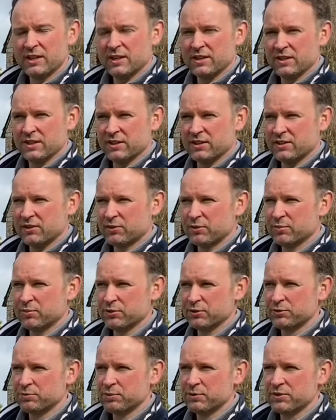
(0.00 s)
et on
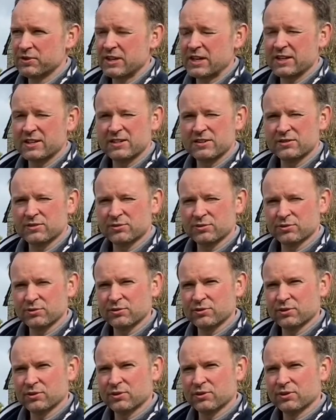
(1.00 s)
peut se poser la
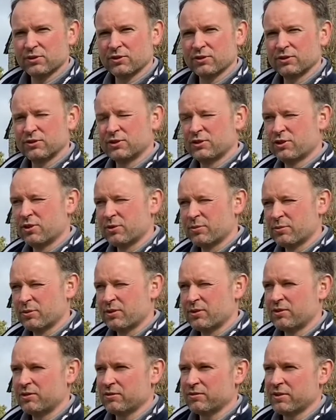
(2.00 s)
question de
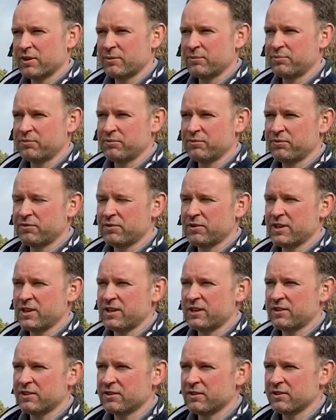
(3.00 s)
comment on va
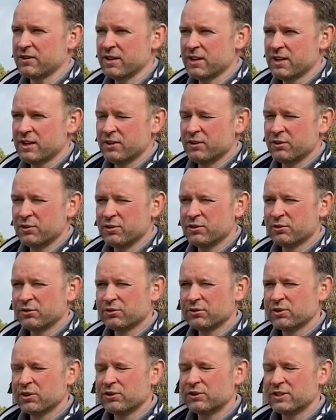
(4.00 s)
pouvoir, euh, au
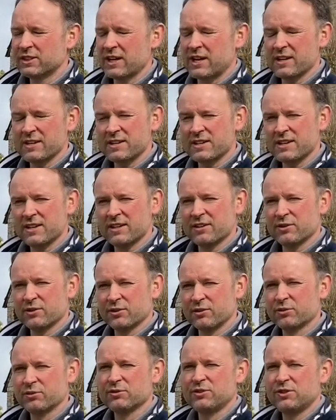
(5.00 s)
long de notre carrière,
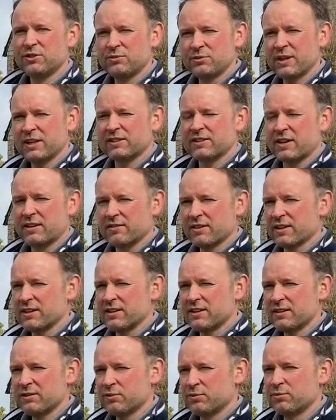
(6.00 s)
euh, continuer à
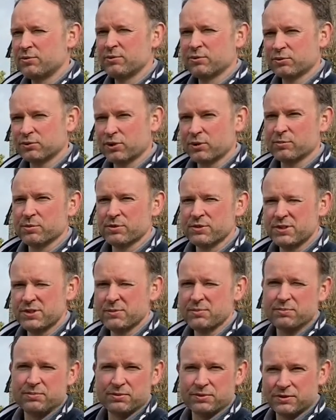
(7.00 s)
travailler le plus longtemps
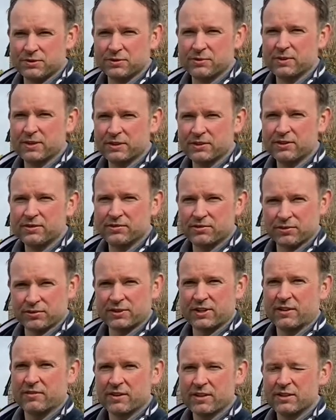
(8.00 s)
possible, puisque maintenant il
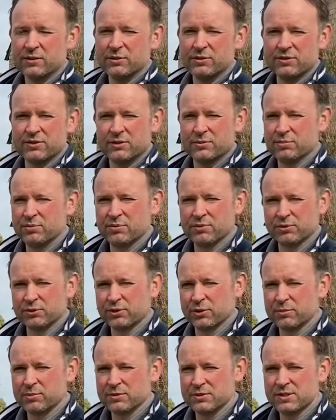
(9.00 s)
faut travailler aussi le plus
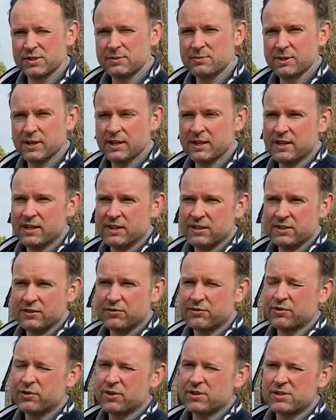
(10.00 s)
longtemps possible,
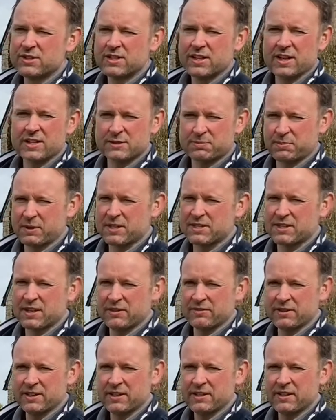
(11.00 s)
il faut réussir à se
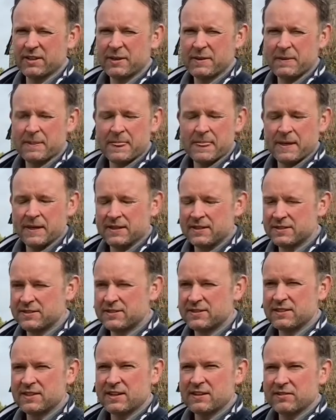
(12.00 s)
préserver, et
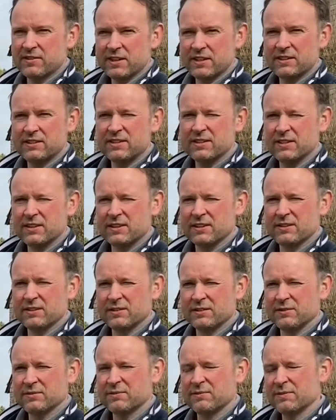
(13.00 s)
c'est avec
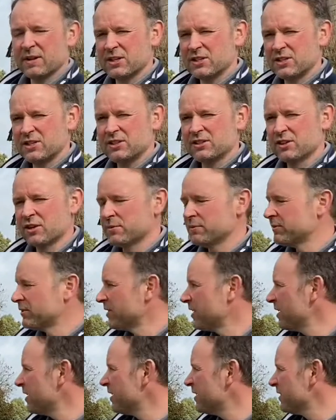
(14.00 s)
des machines comme
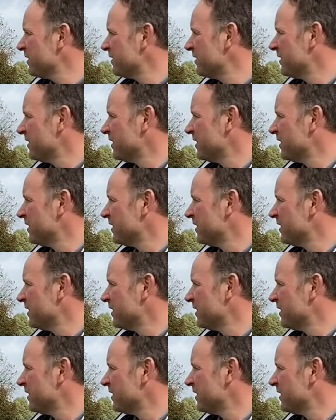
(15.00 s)
ça et